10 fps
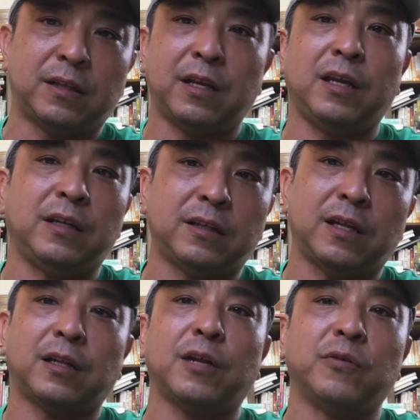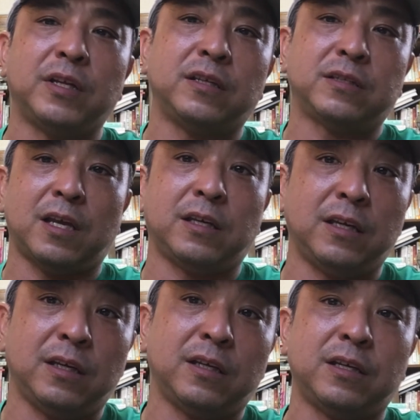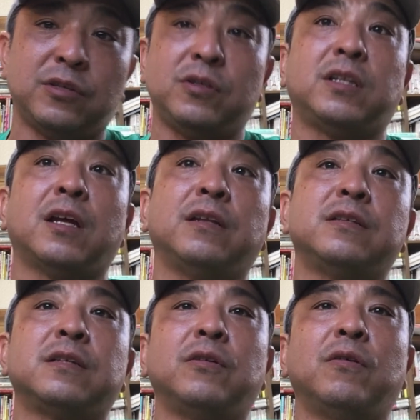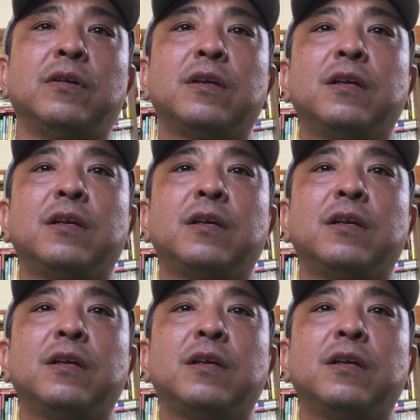ていってたのに最近気づいたんですけど